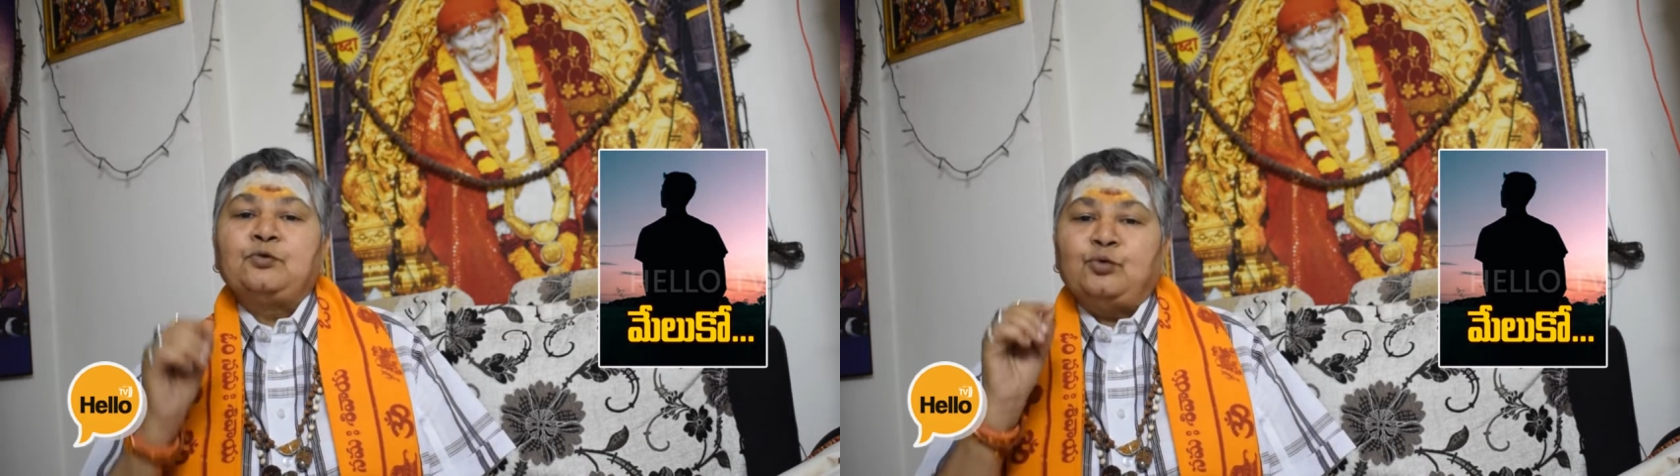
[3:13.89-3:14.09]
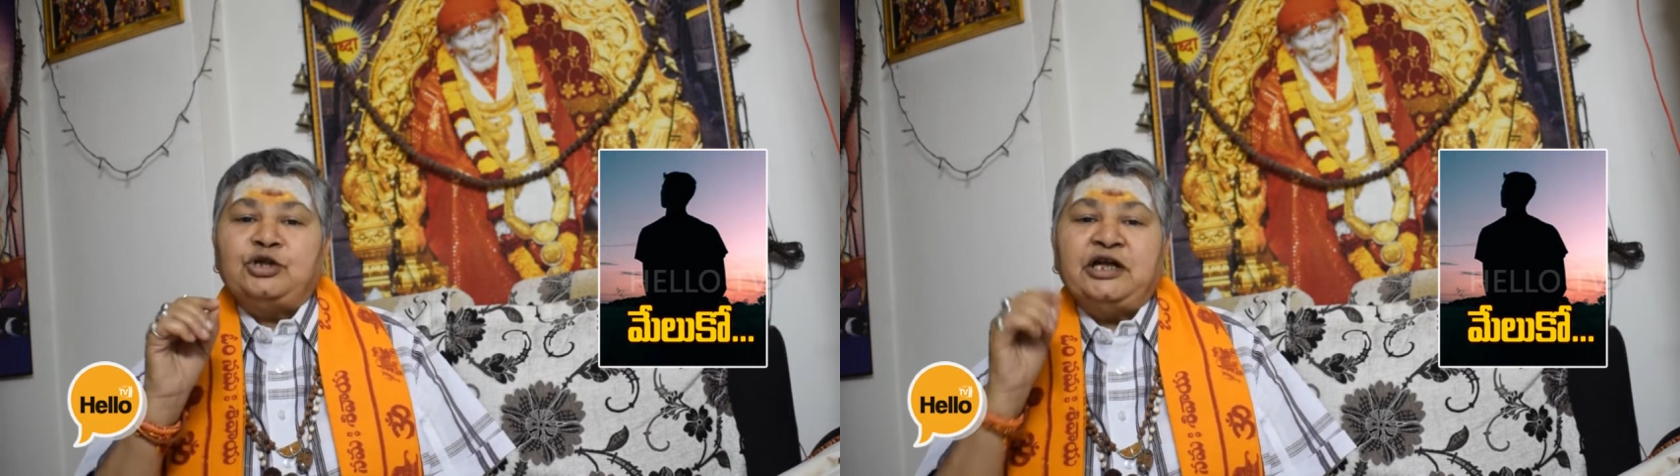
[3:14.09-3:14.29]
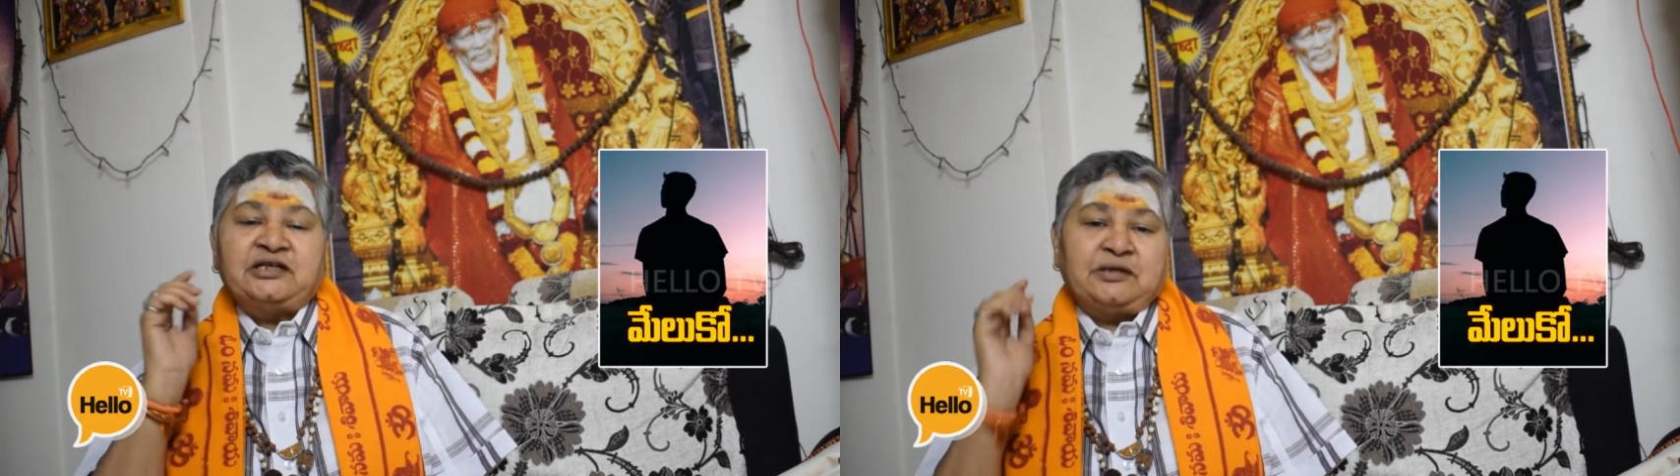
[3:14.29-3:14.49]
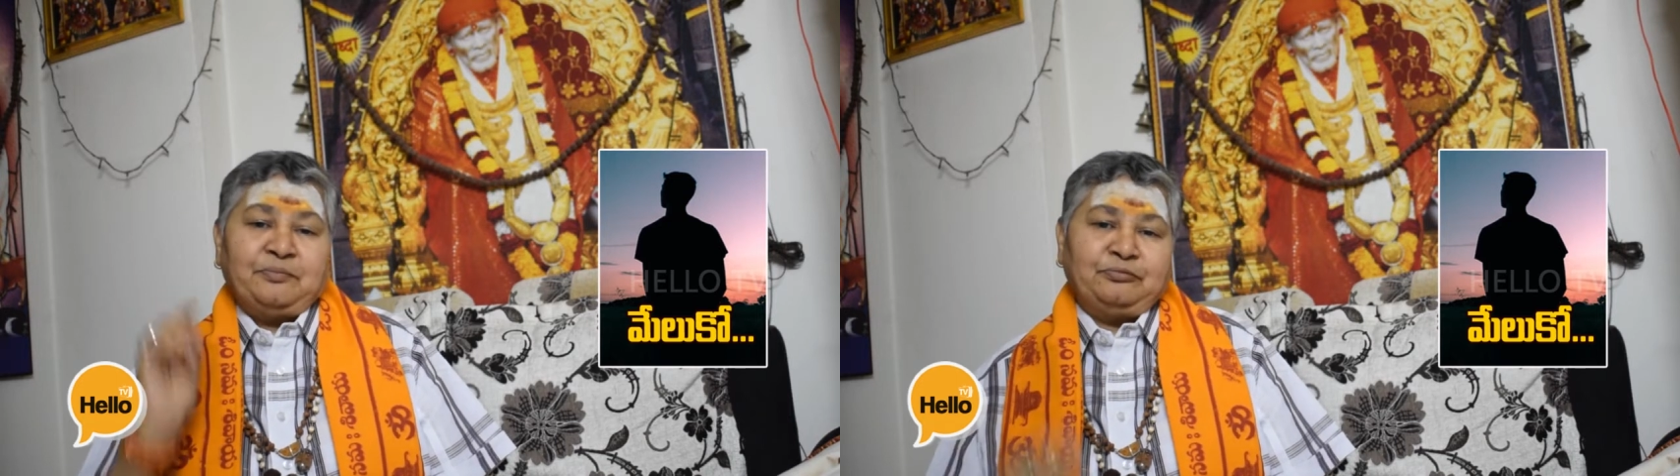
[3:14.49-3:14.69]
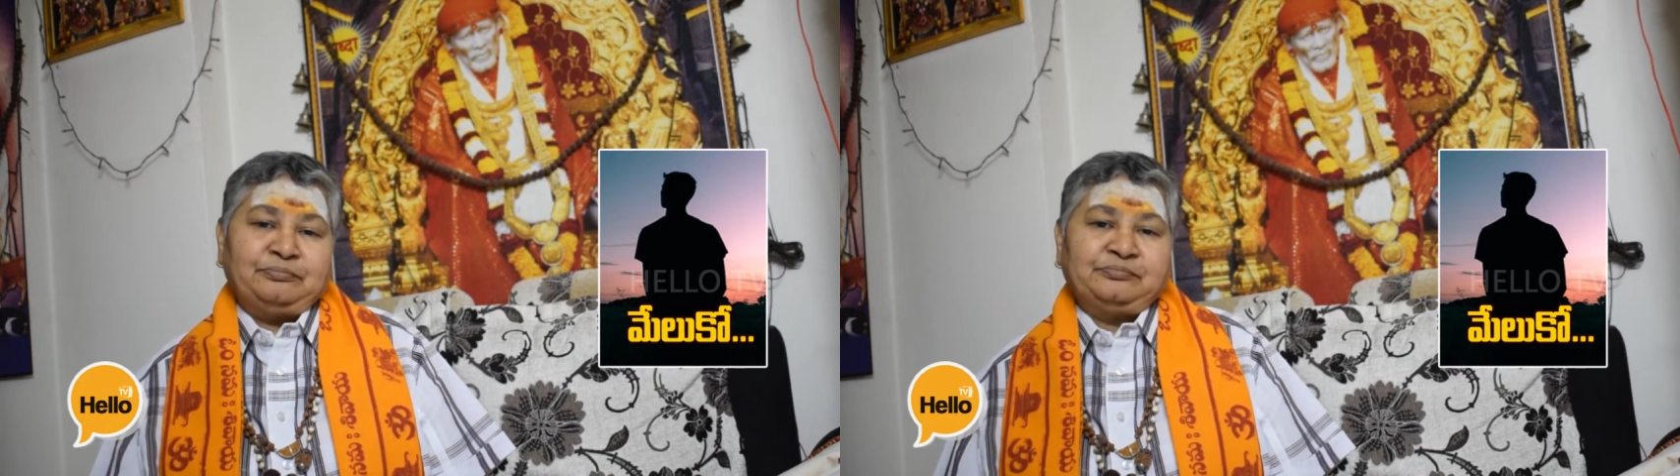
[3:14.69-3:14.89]

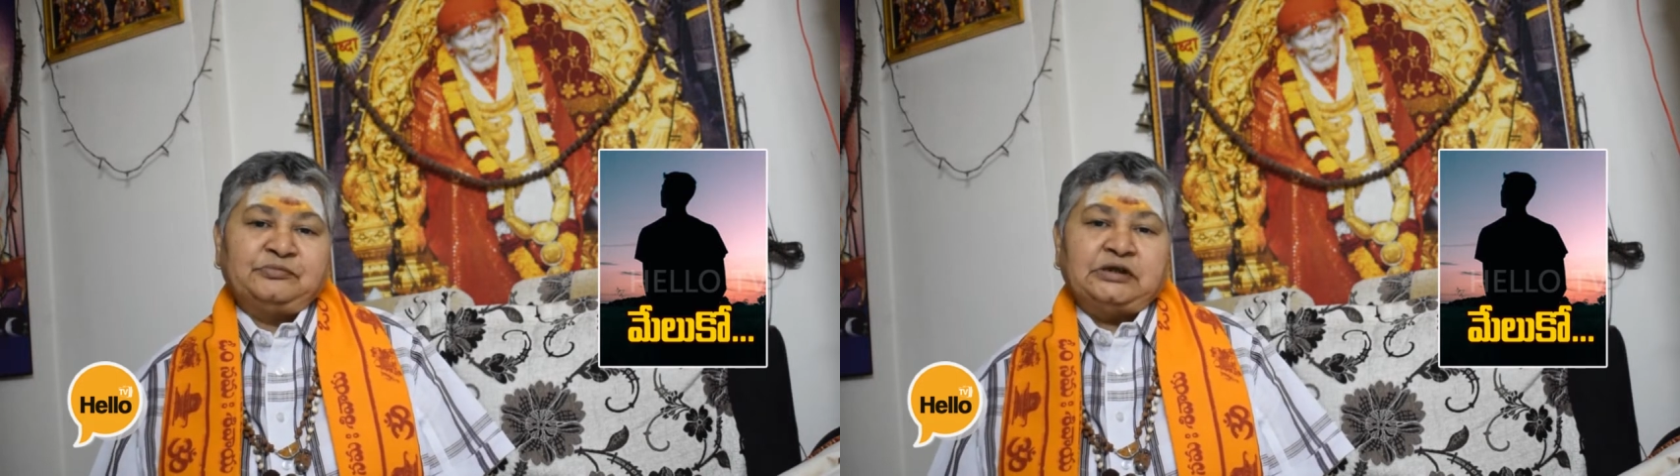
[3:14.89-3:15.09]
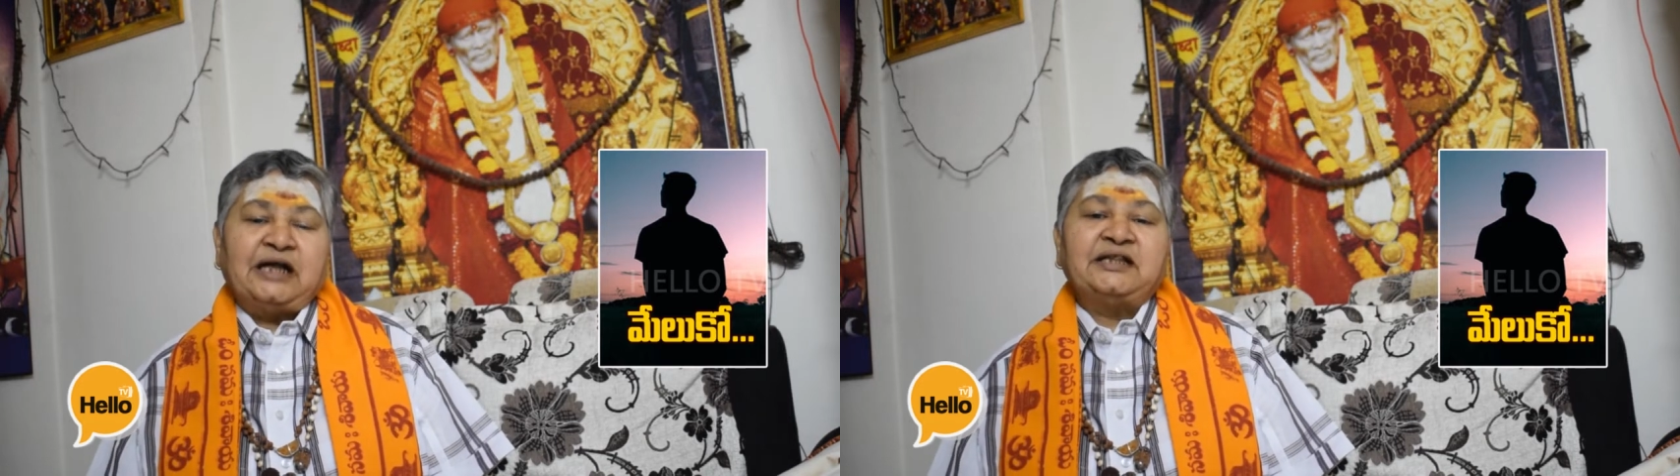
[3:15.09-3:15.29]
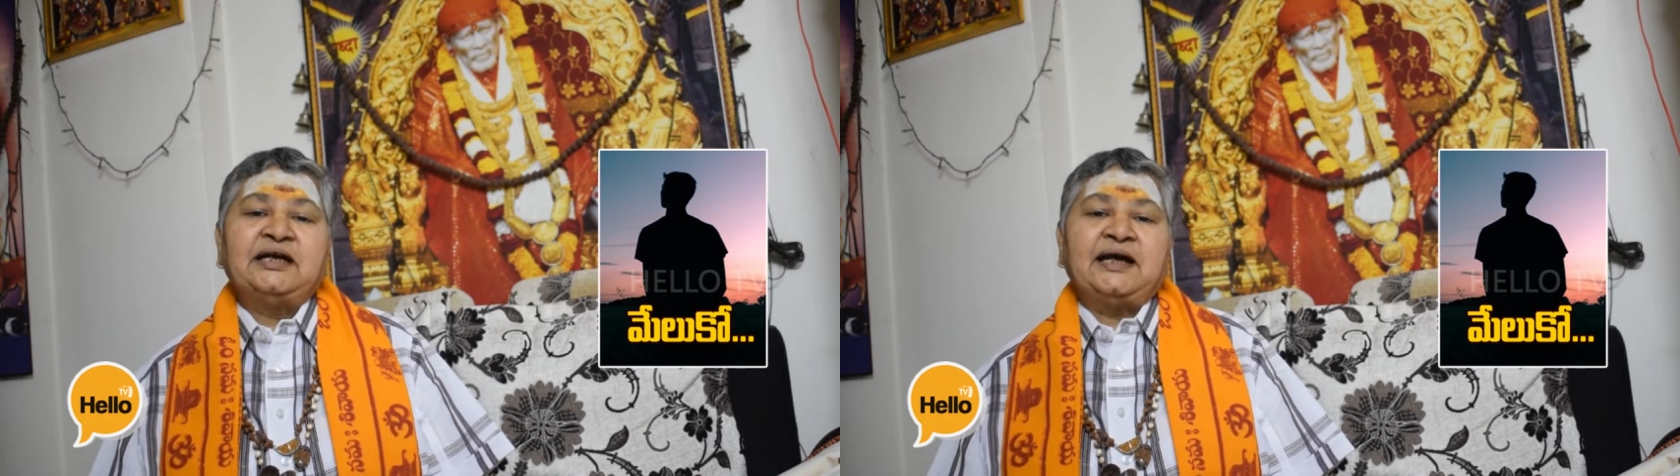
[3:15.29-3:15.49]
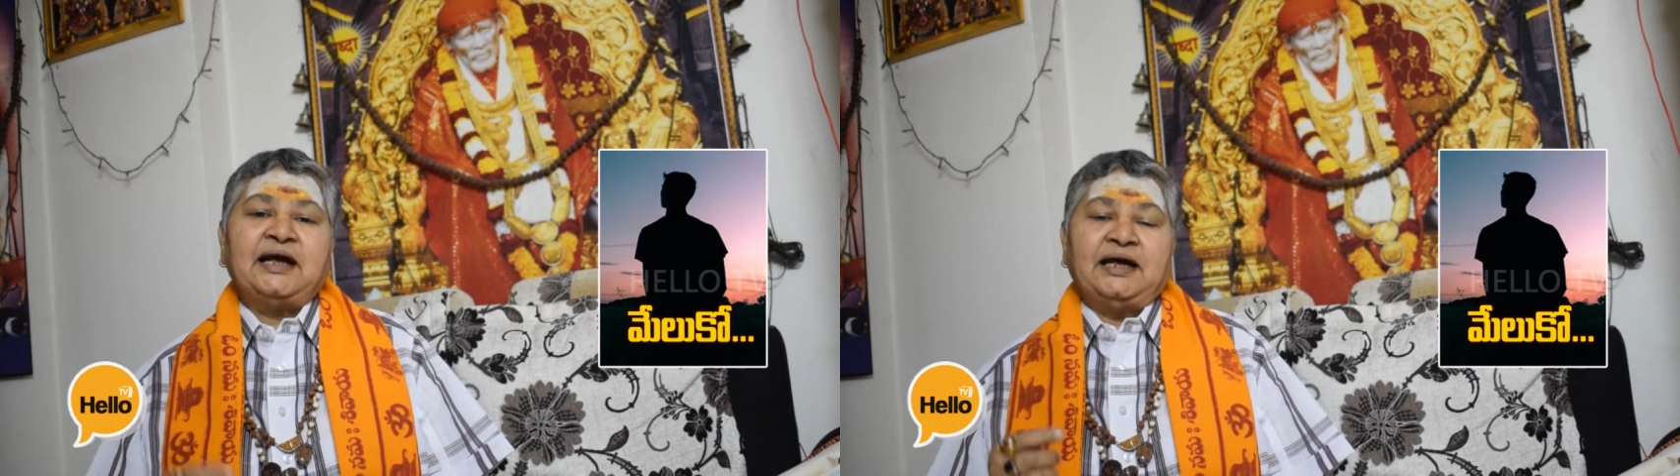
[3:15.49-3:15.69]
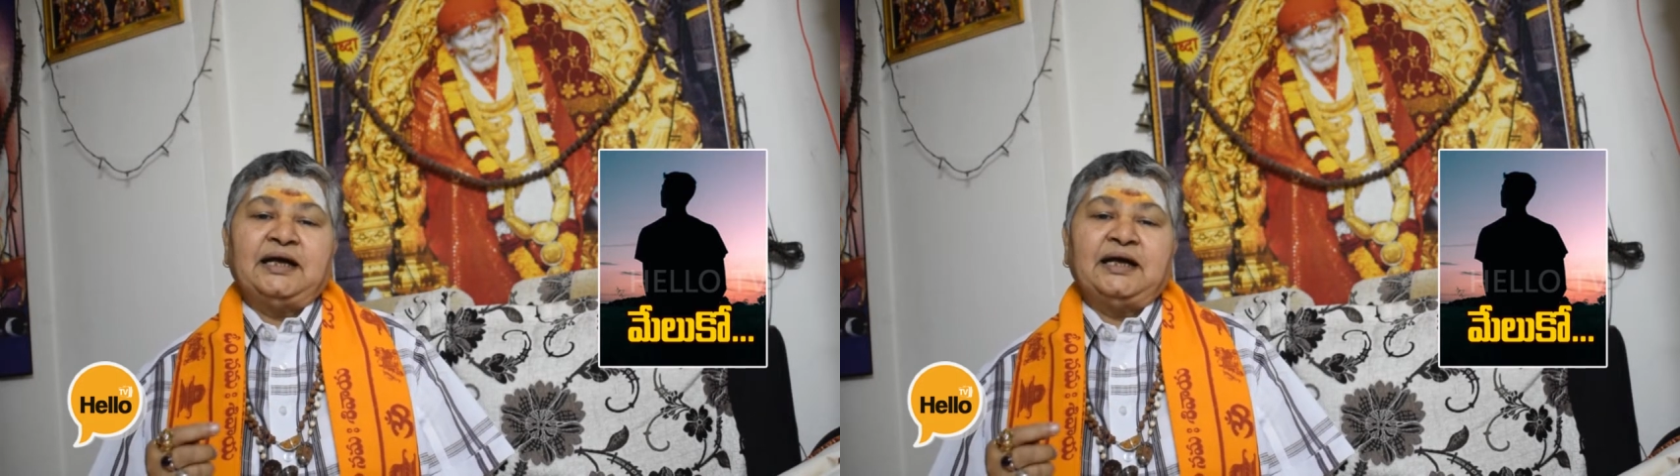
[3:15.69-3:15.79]
ఉద్దేశము అందుకే